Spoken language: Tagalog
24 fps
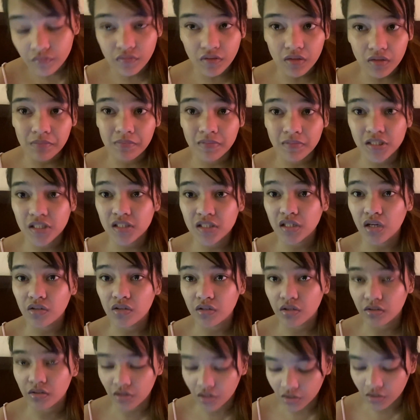
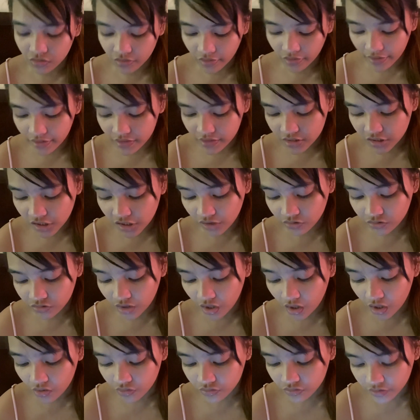Masya-shoutout na ako guys. Shout
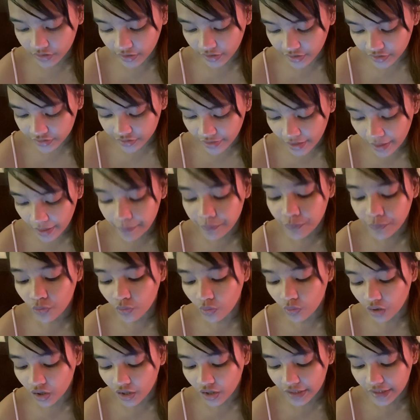out kay Top
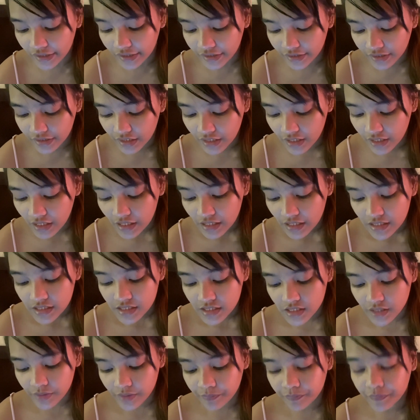Quark,
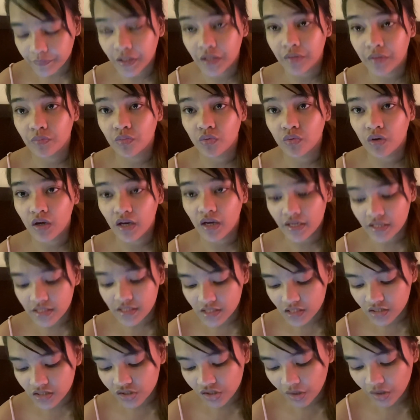Simpleng Buhay
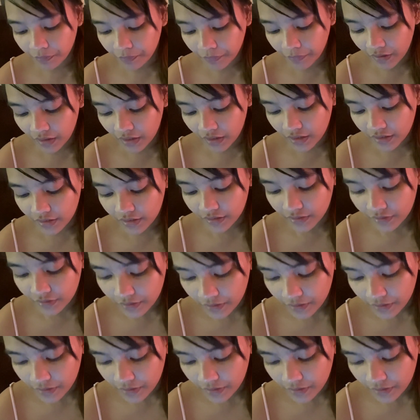sa Japan,